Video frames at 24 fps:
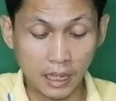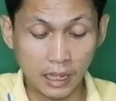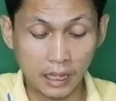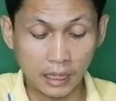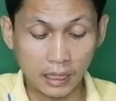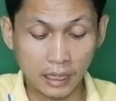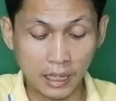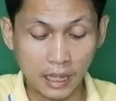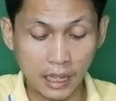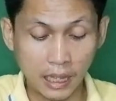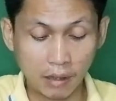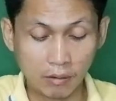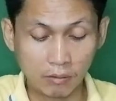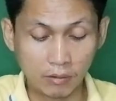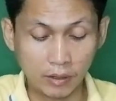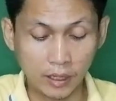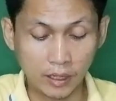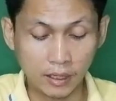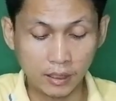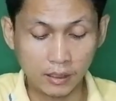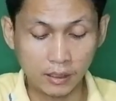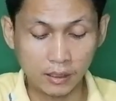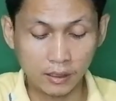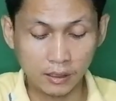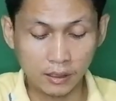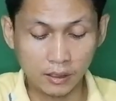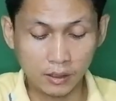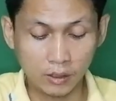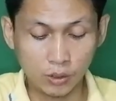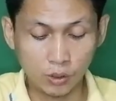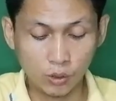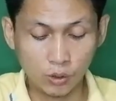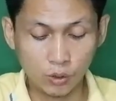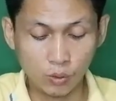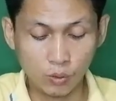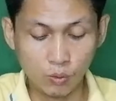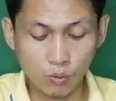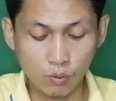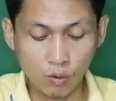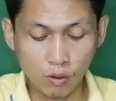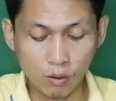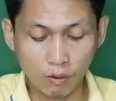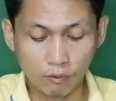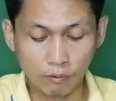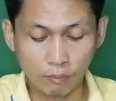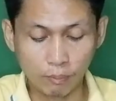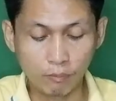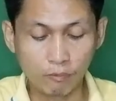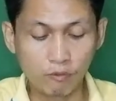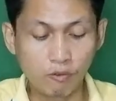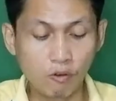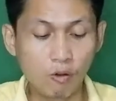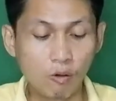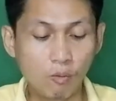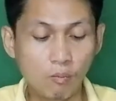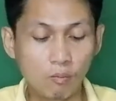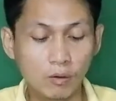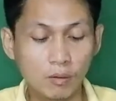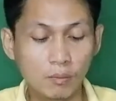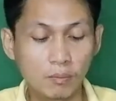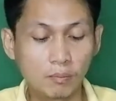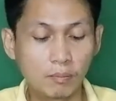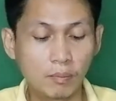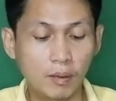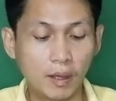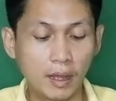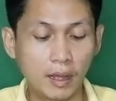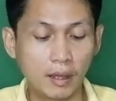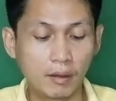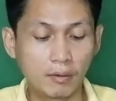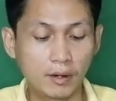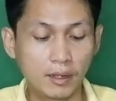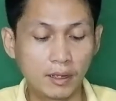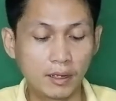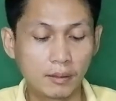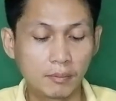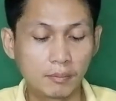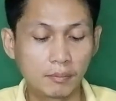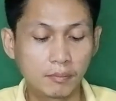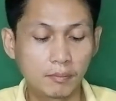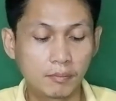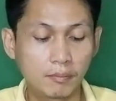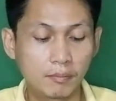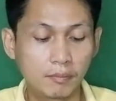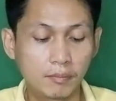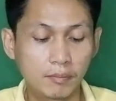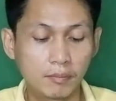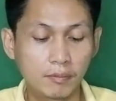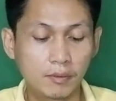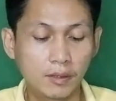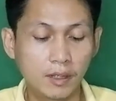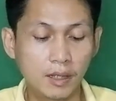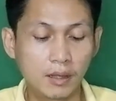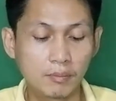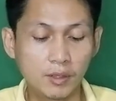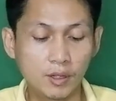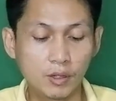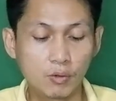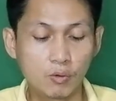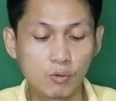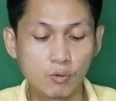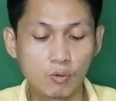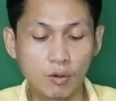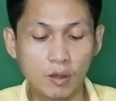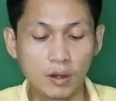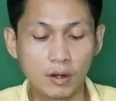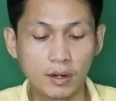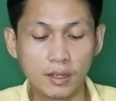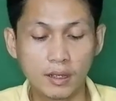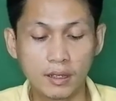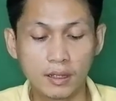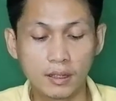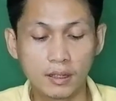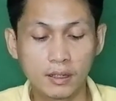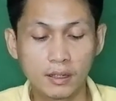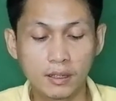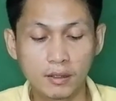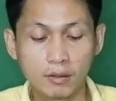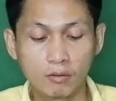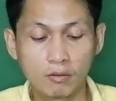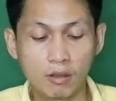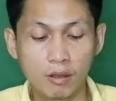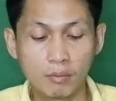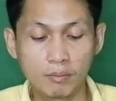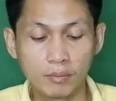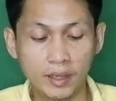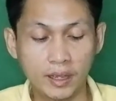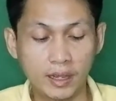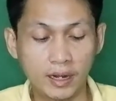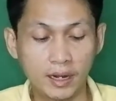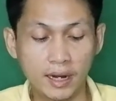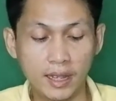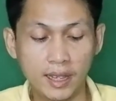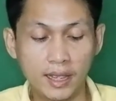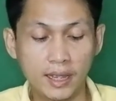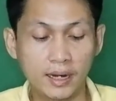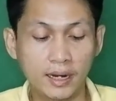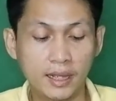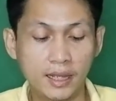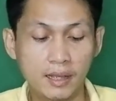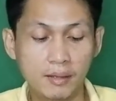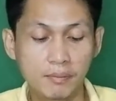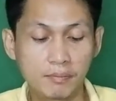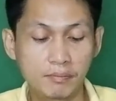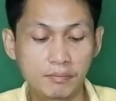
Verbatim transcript: กาวเนี่ยทั่วโฟมหรือเปล่านะครับถ้าไม่ทั่วเนี่ยความแข็งแรงนะครับ